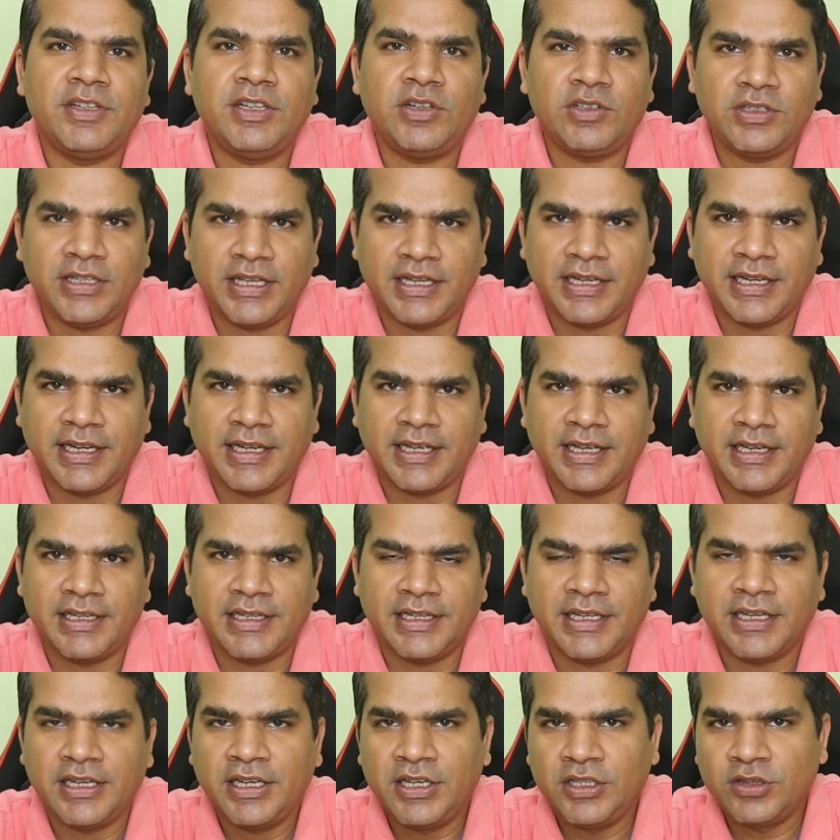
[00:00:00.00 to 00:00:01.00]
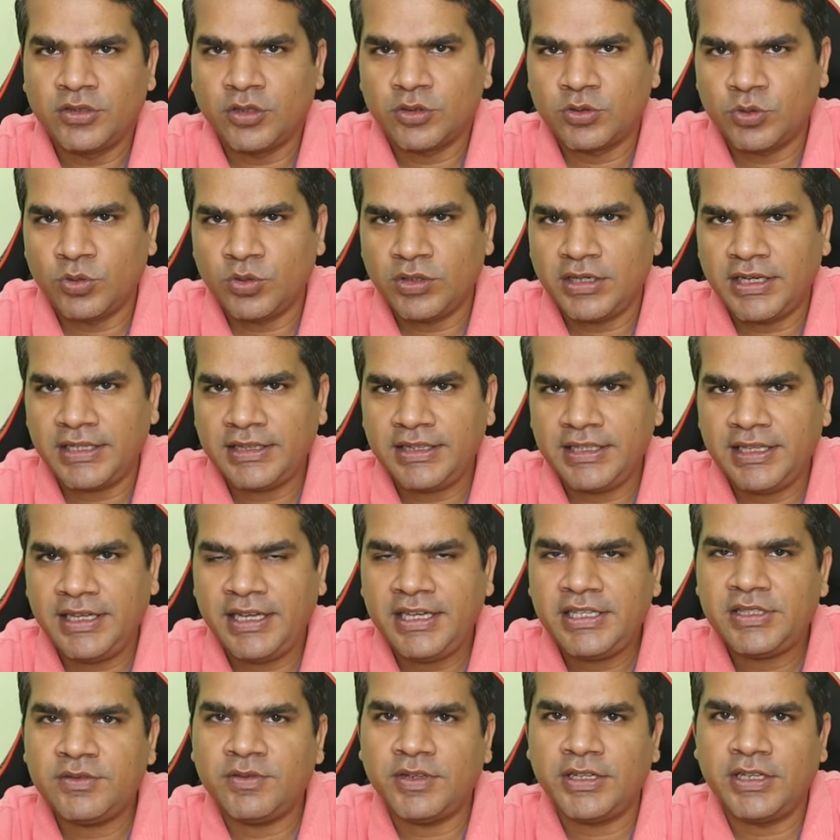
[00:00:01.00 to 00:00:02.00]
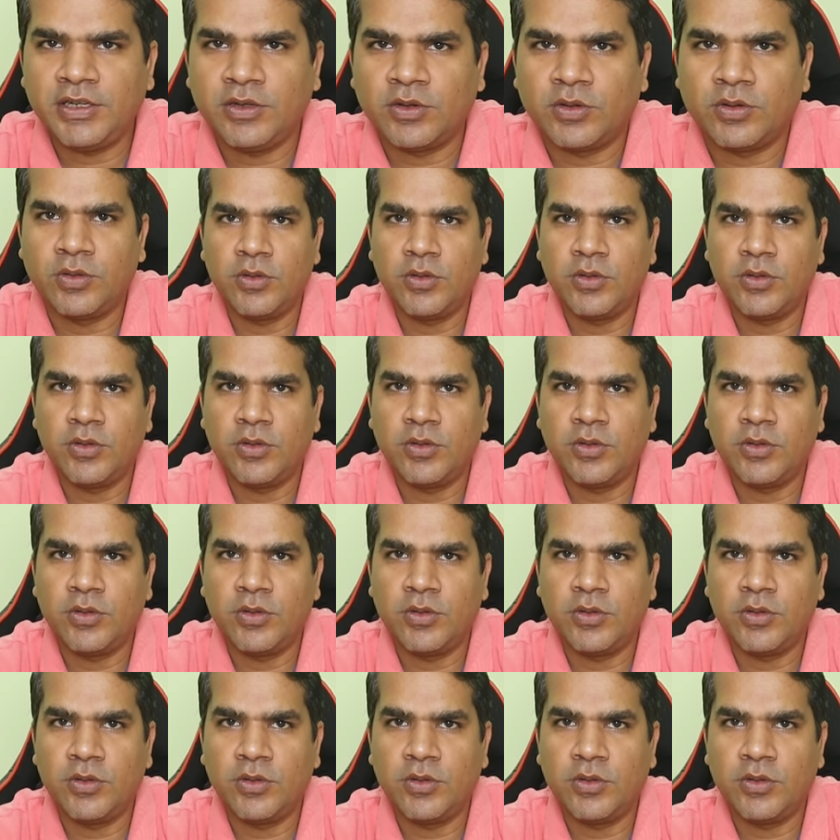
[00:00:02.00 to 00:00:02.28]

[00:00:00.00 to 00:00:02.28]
वीडियो देखने के लिए तो शुरू करते हैं इस वीडियो